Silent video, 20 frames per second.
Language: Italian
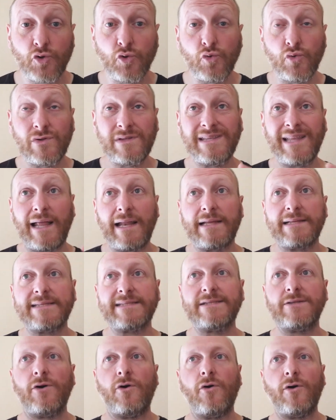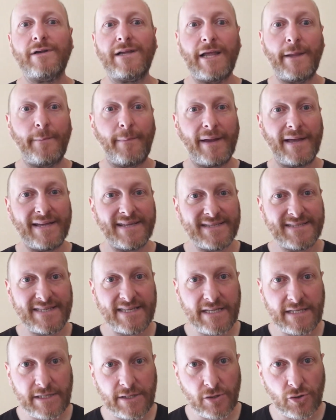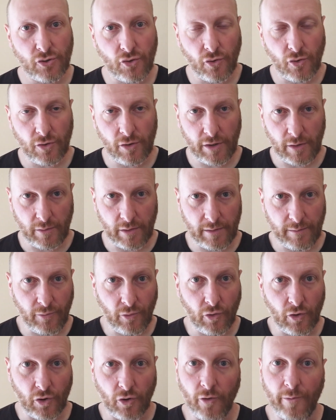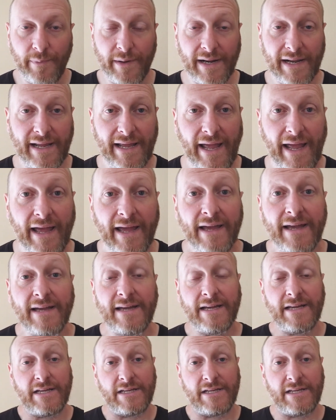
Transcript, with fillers: tutta la zona e i paesini intorno a quel borgo, perché